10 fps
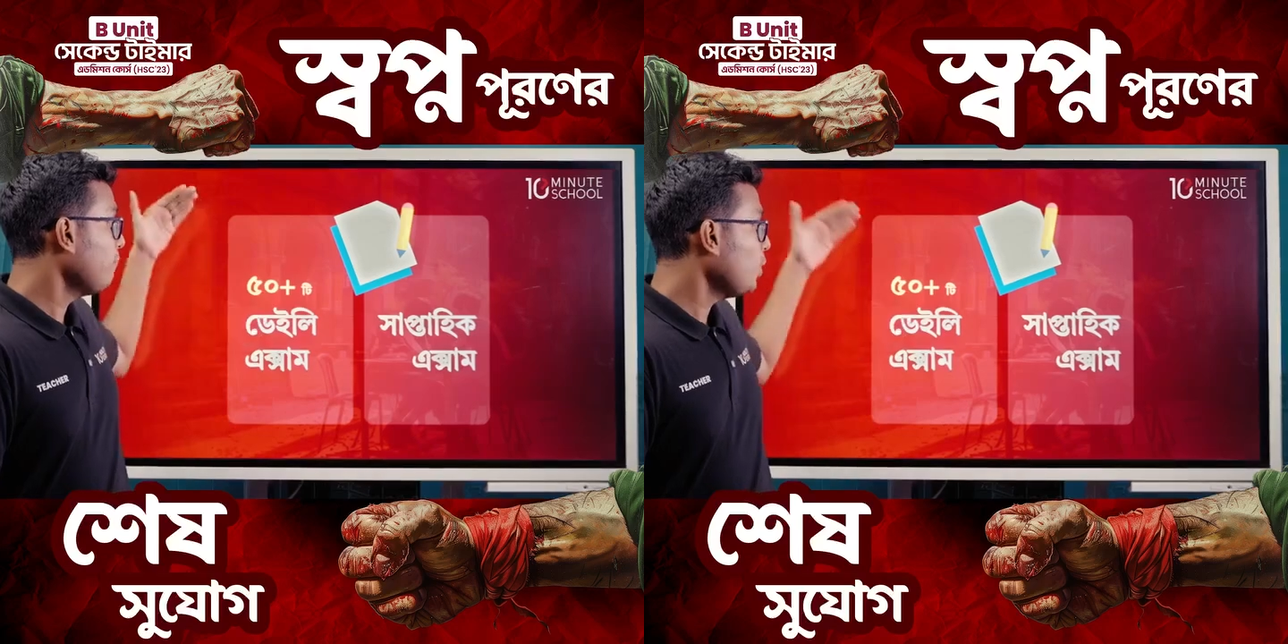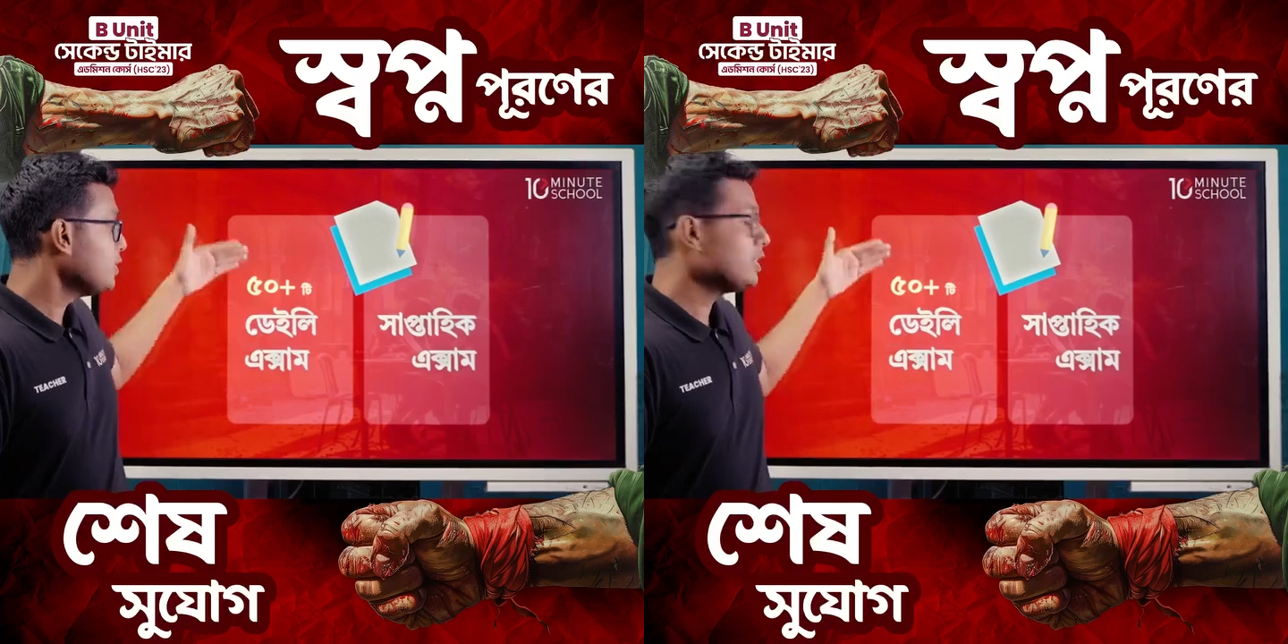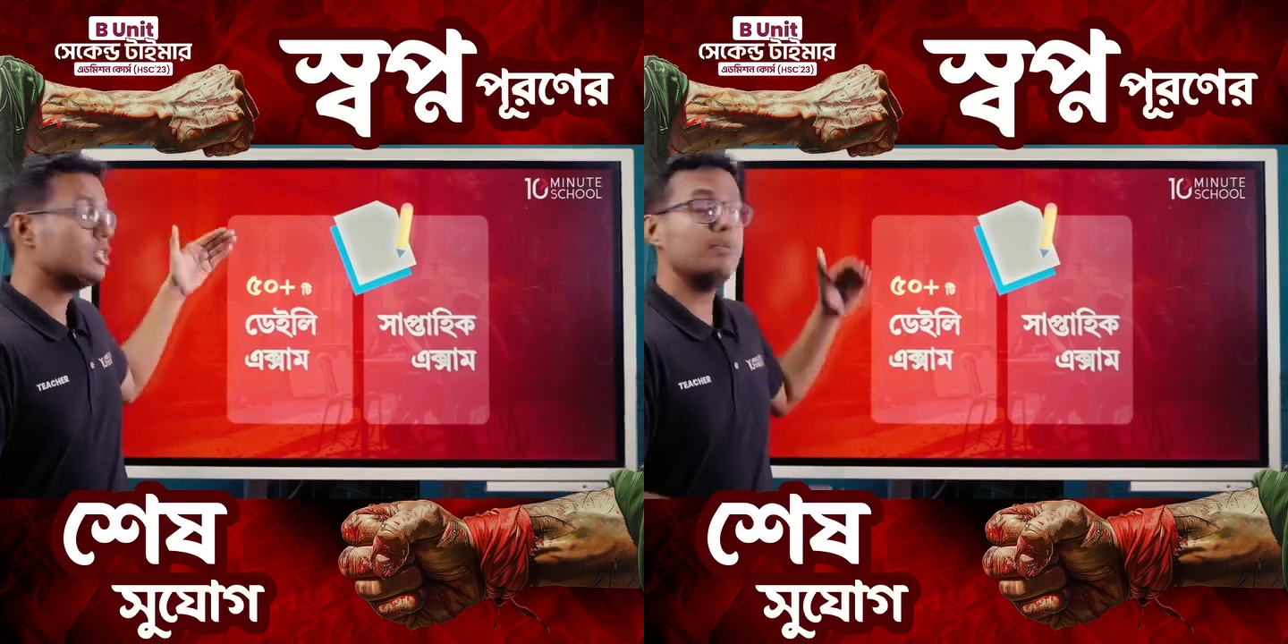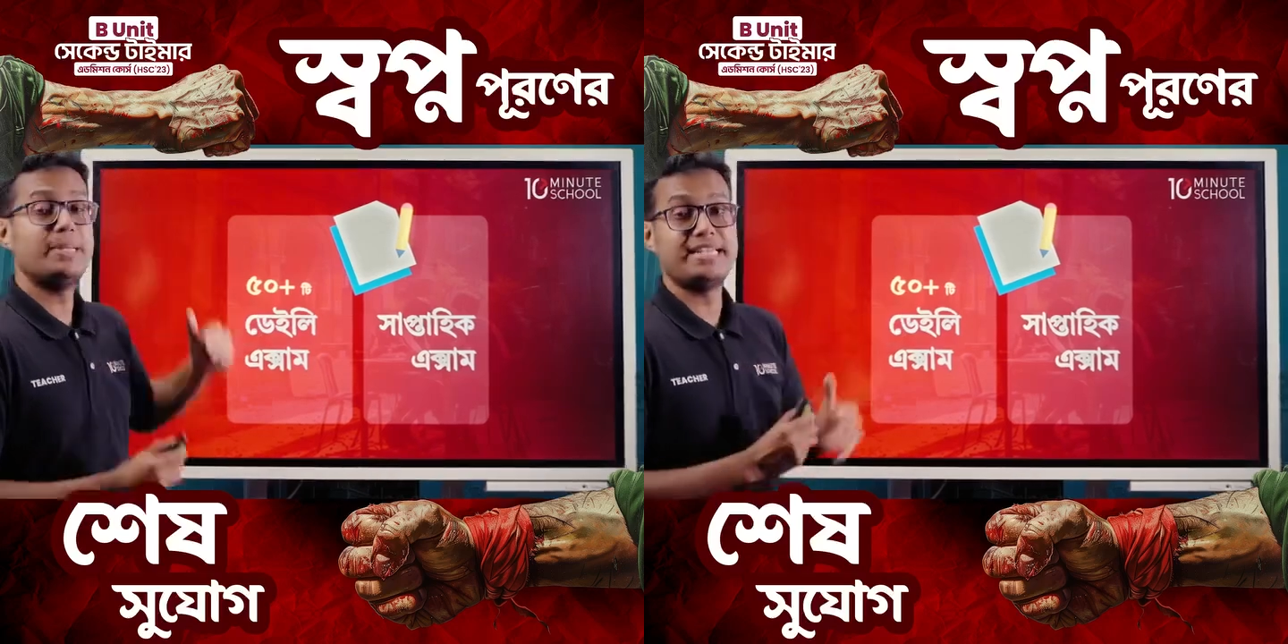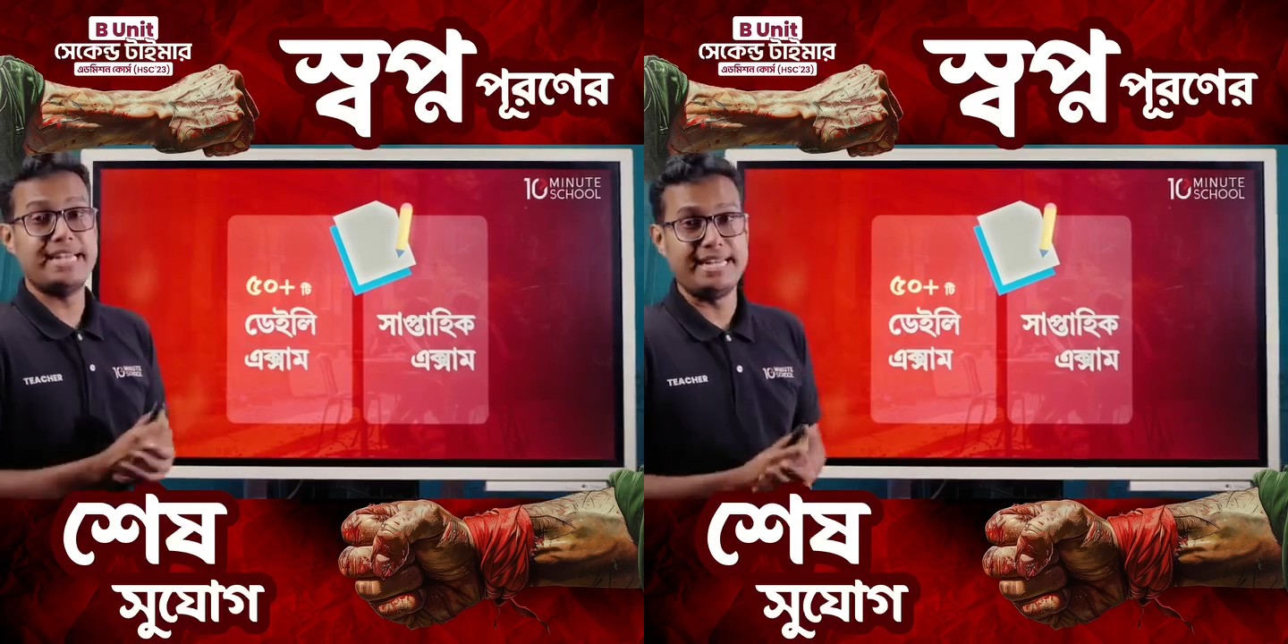পঞ্চাশটিরও
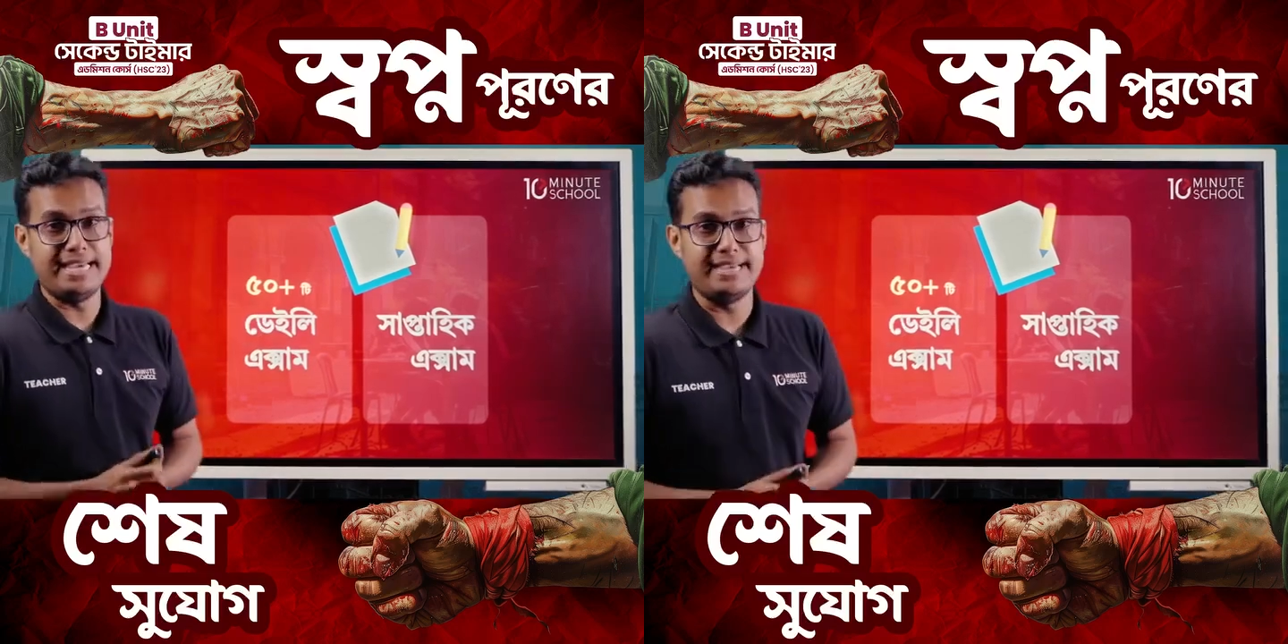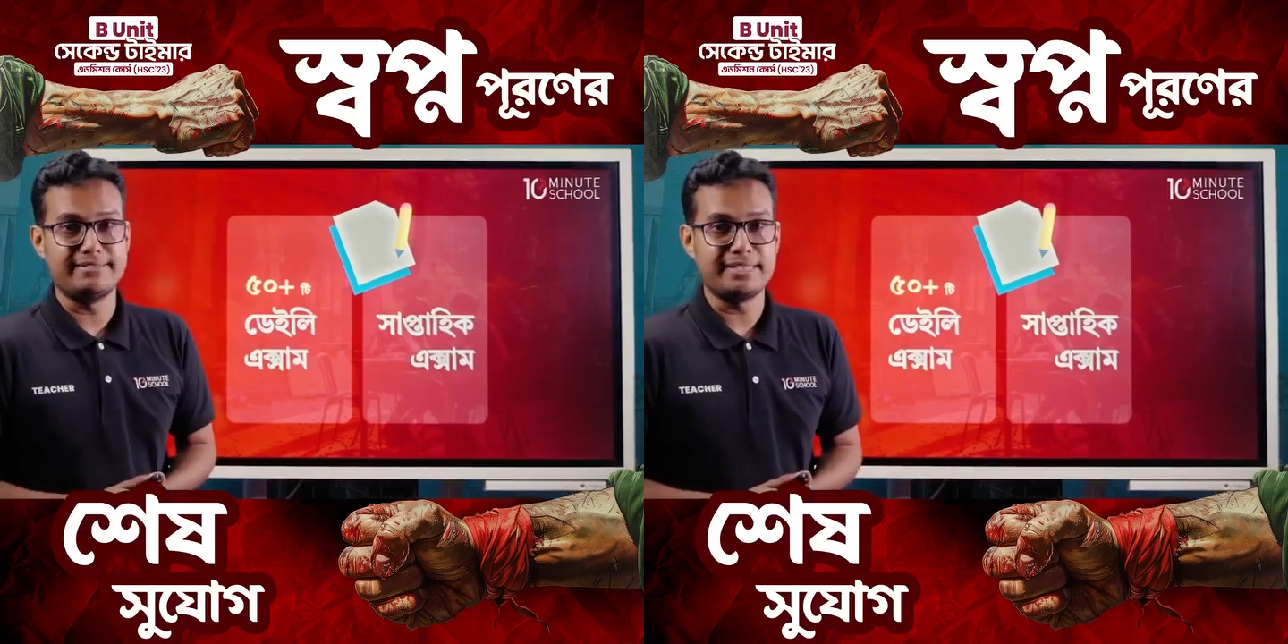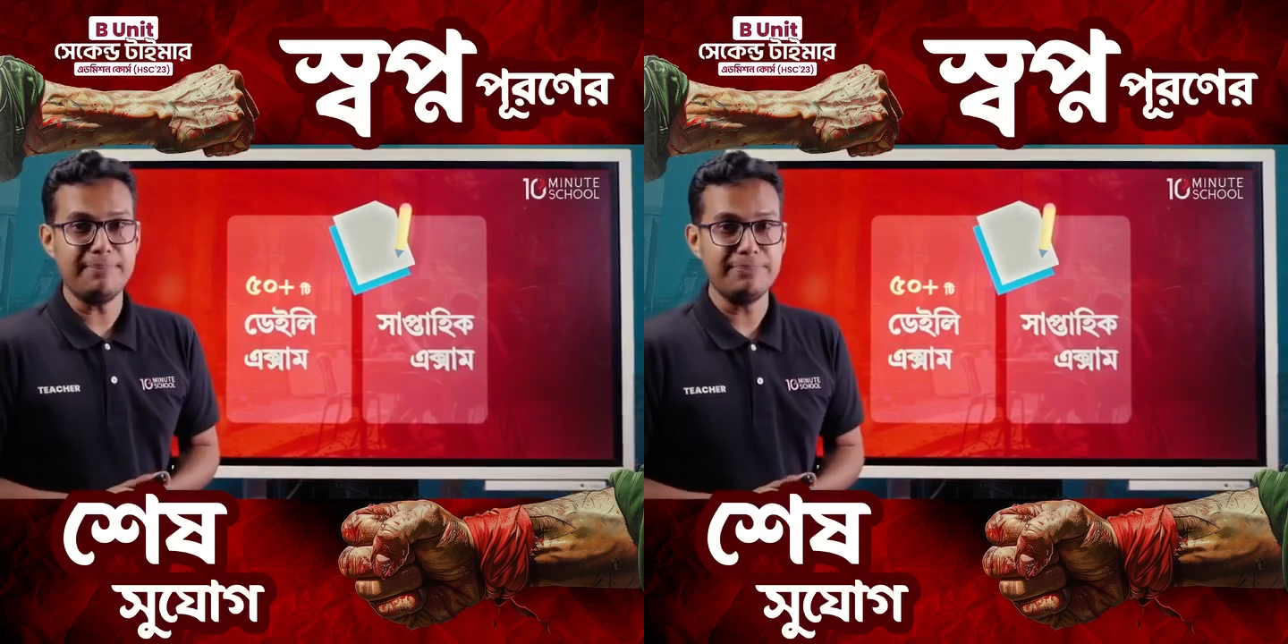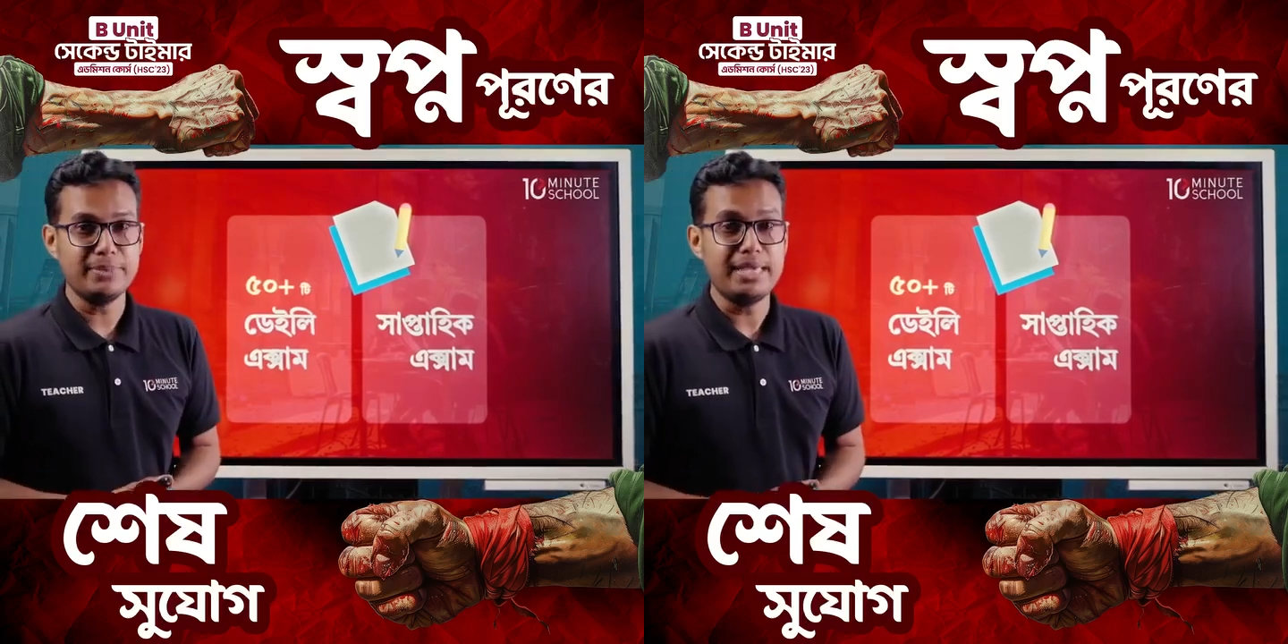বেশি ডেইলি এক্সাম